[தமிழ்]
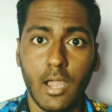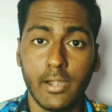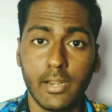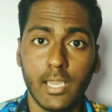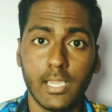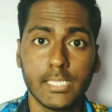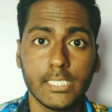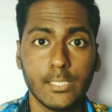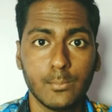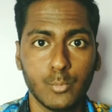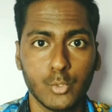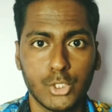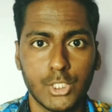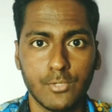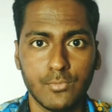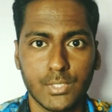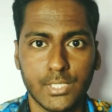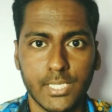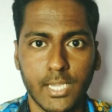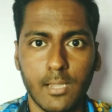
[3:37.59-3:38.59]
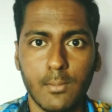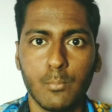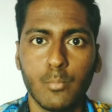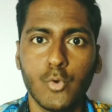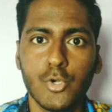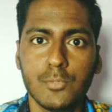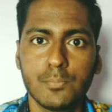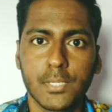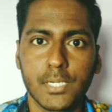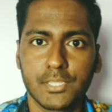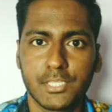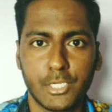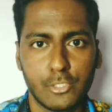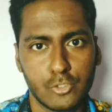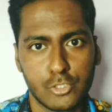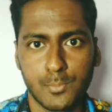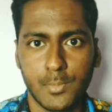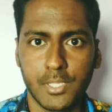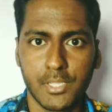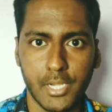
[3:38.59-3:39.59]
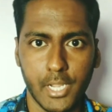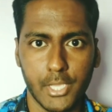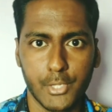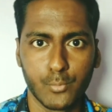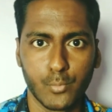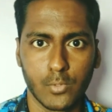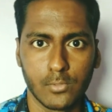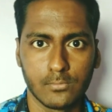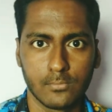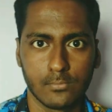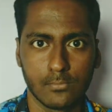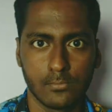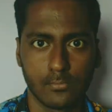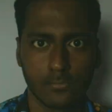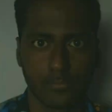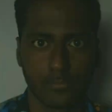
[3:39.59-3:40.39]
ஆனா இதை முத்த விட்டா மூணு படம் தனுஷ் மாதிரி ஆயிடுவோம்